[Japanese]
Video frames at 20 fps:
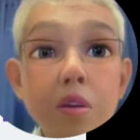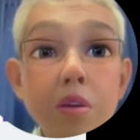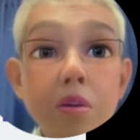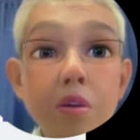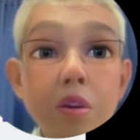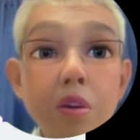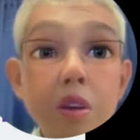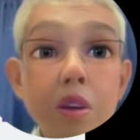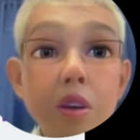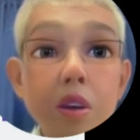
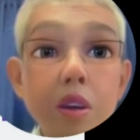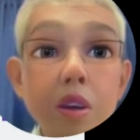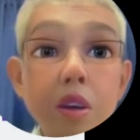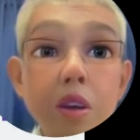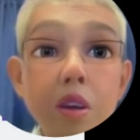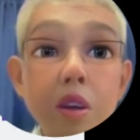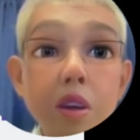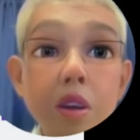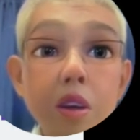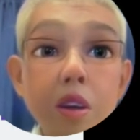これ
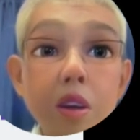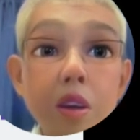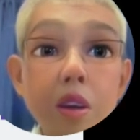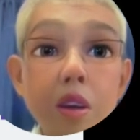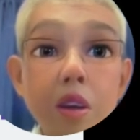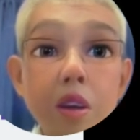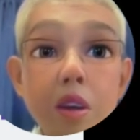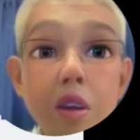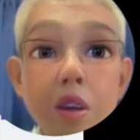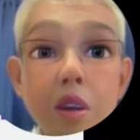で
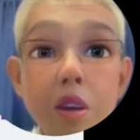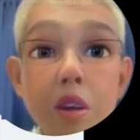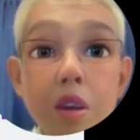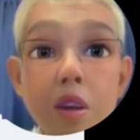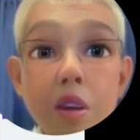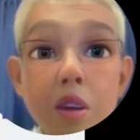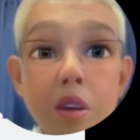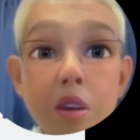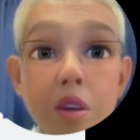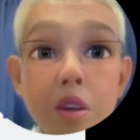
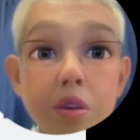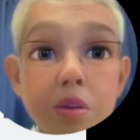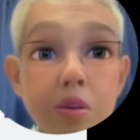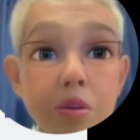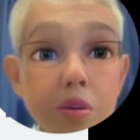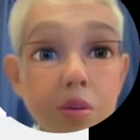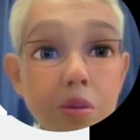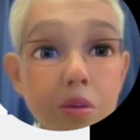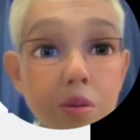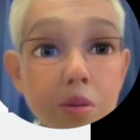
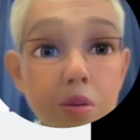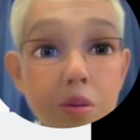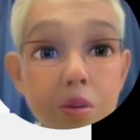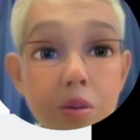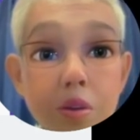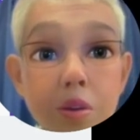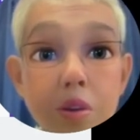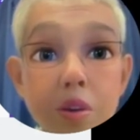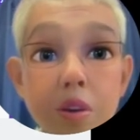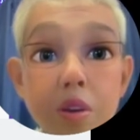
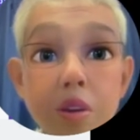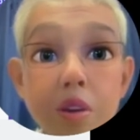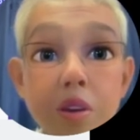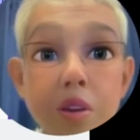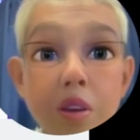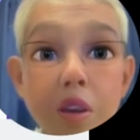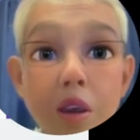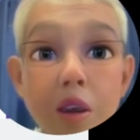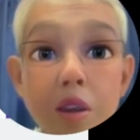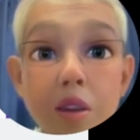
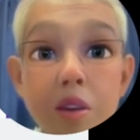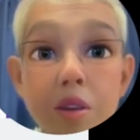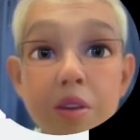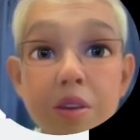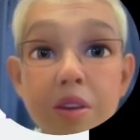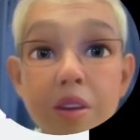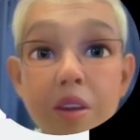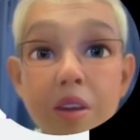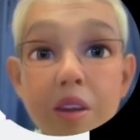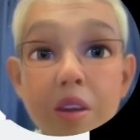
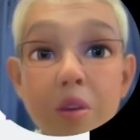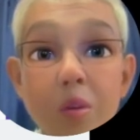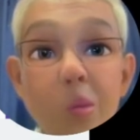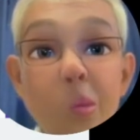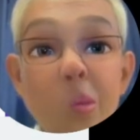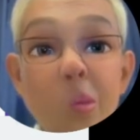LAF3 で